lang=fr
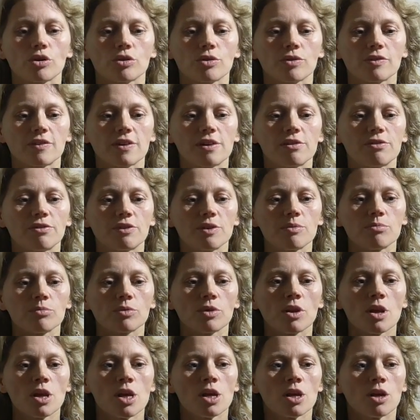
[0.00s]
orienter le
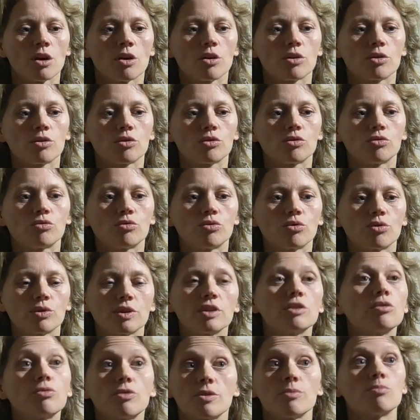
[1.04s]
film euh, du
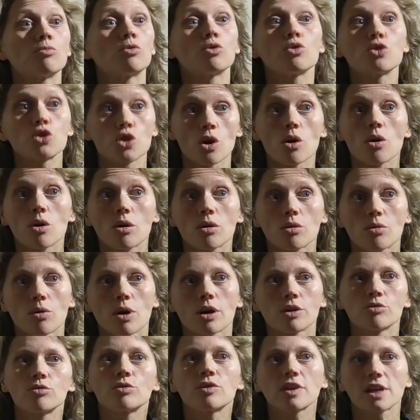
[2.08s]
côté du film de genre, quoi,
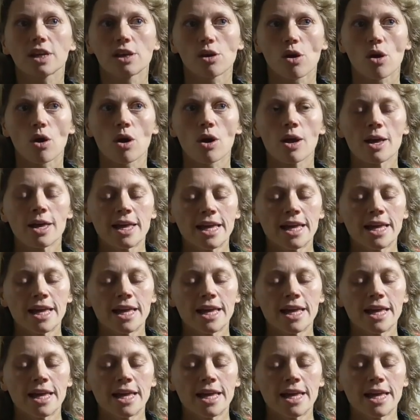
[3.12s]
du thriller.